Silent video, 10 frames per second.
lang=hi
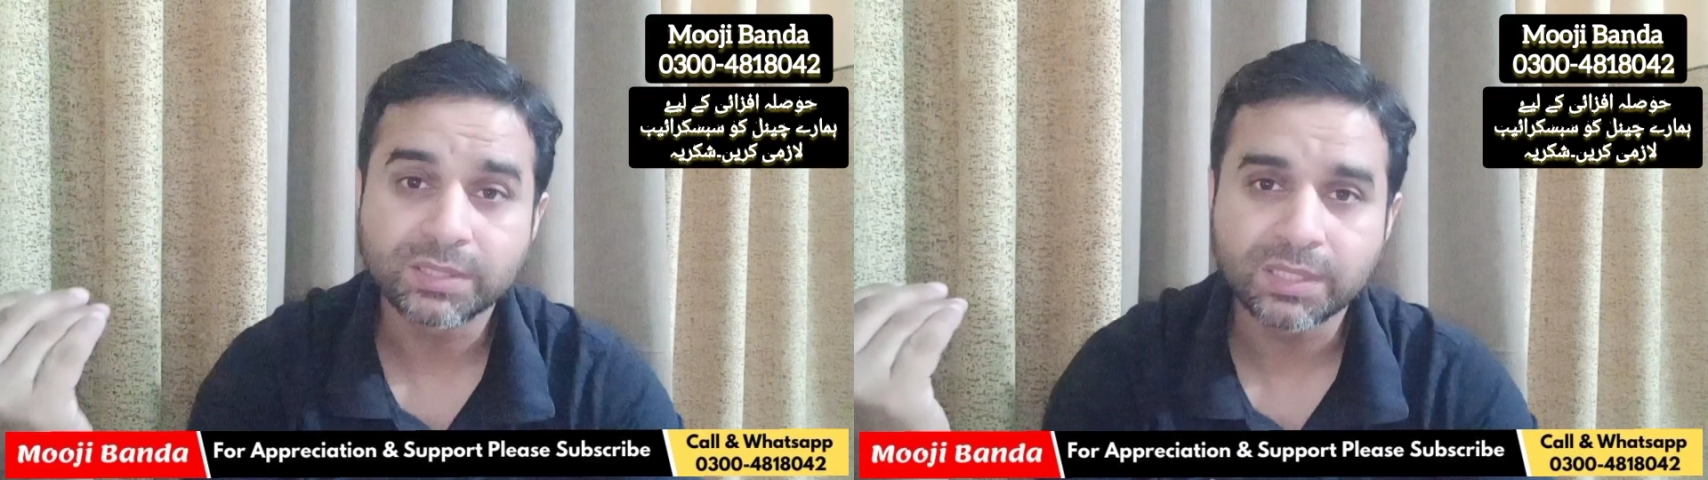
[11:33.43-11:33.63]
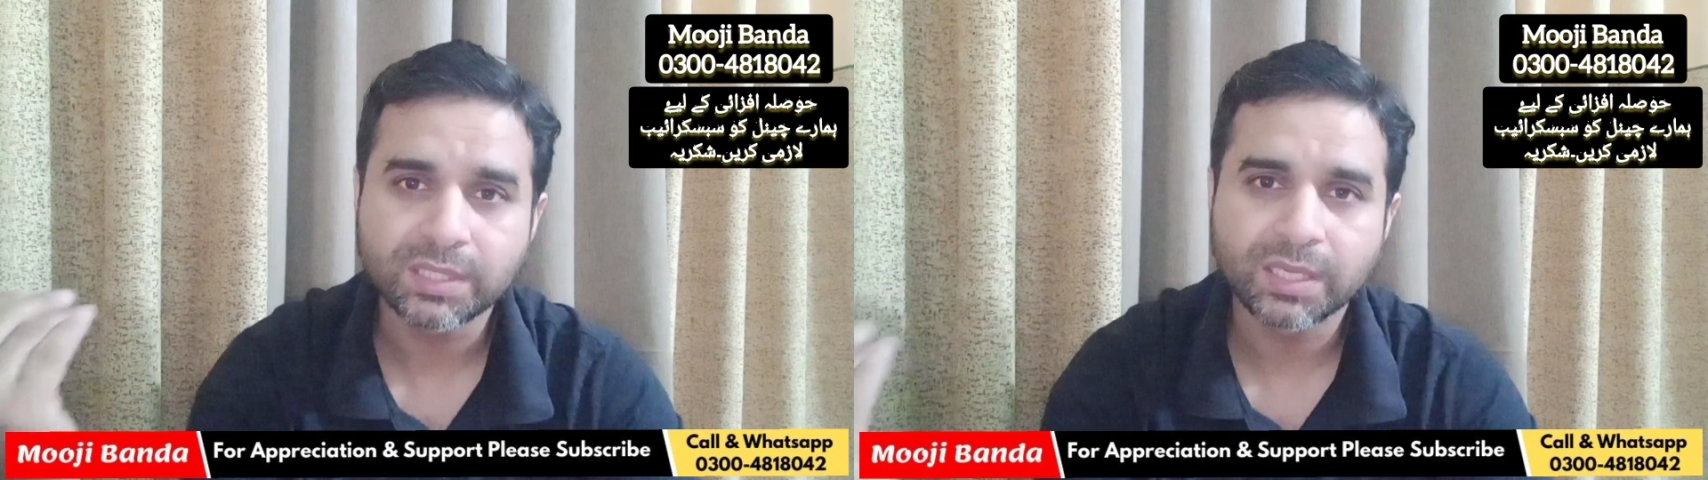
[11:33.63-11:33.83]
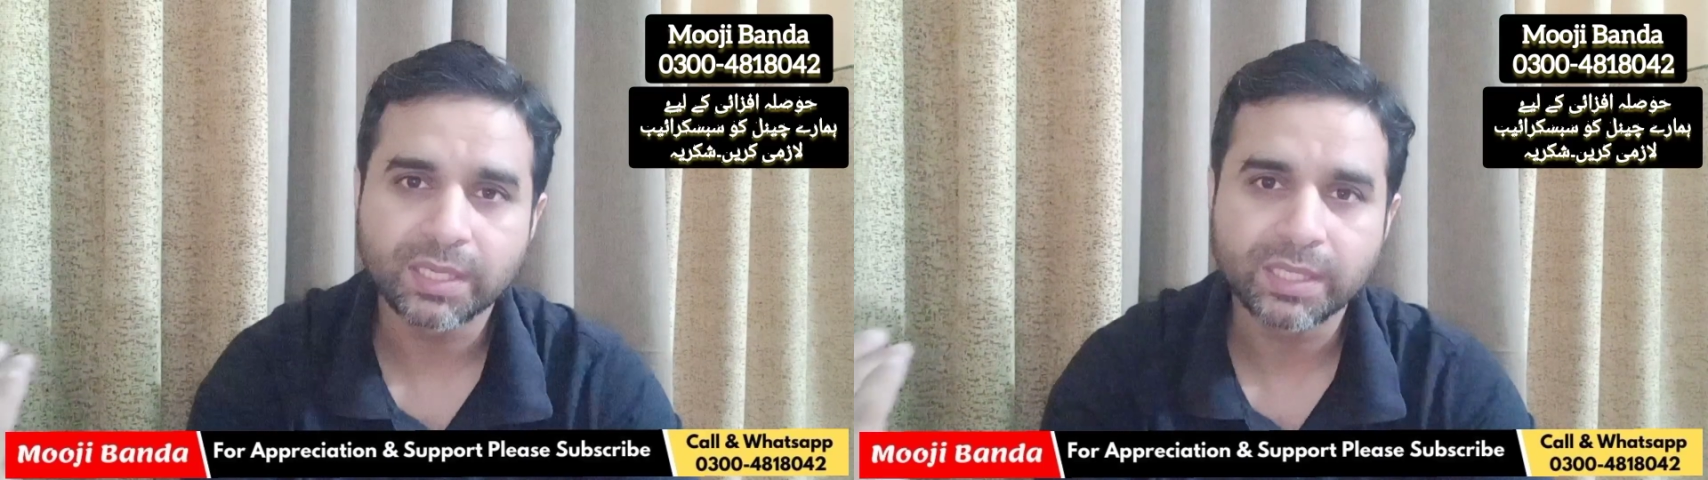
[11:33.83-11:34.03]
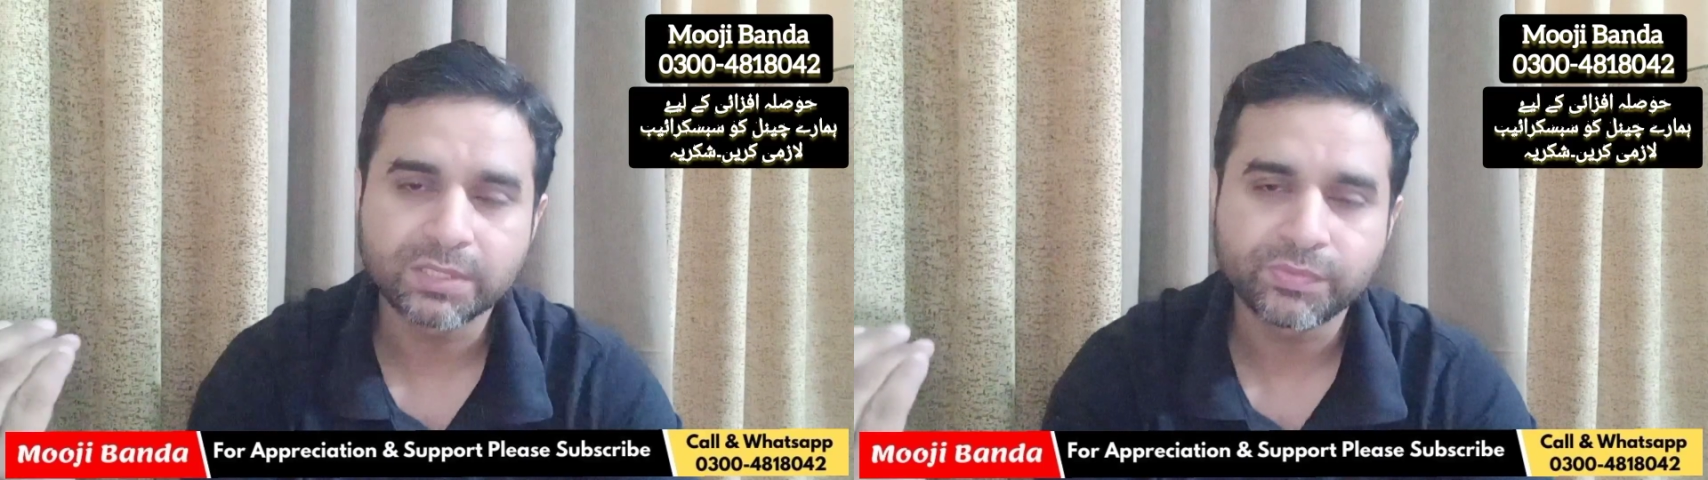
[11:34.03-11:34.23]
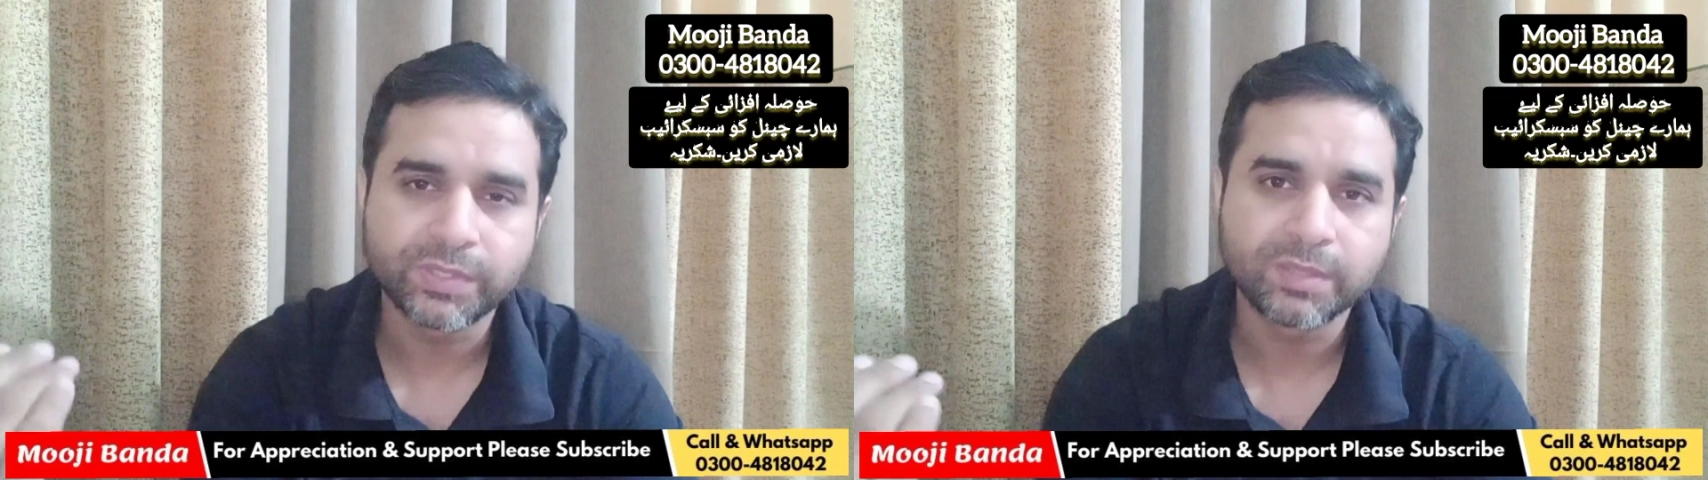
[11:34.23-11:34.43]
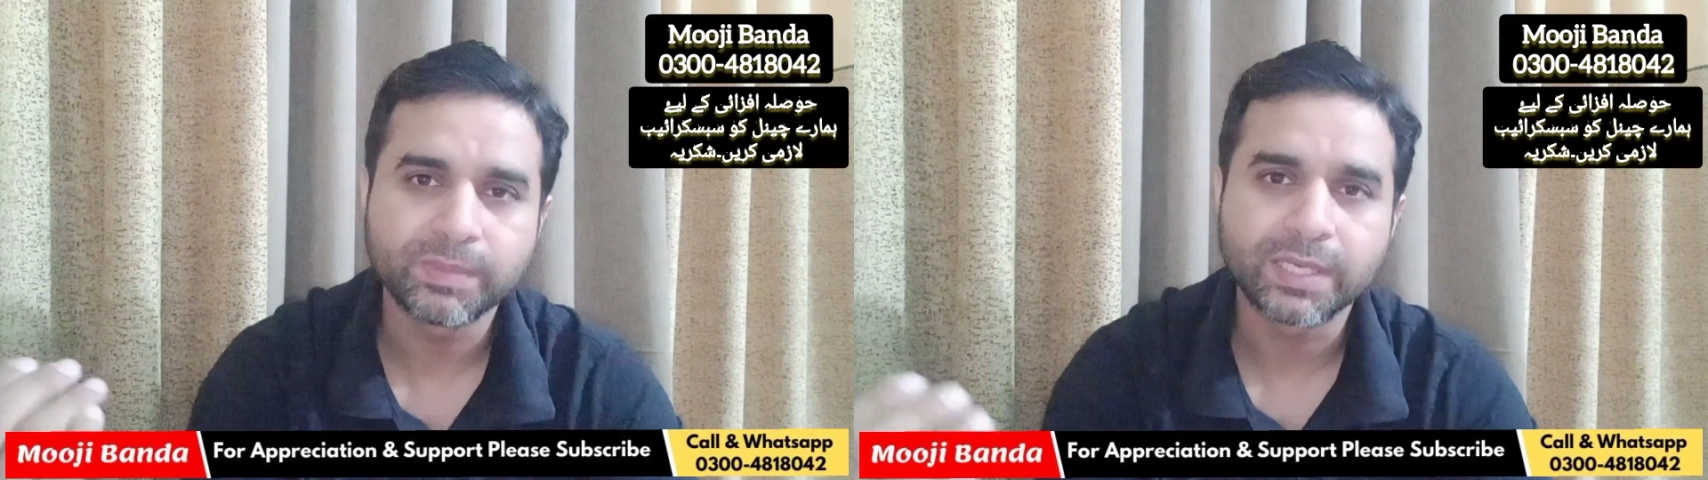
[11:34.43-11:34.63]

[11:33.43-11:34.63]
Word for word: सीखा है इस फील्ड में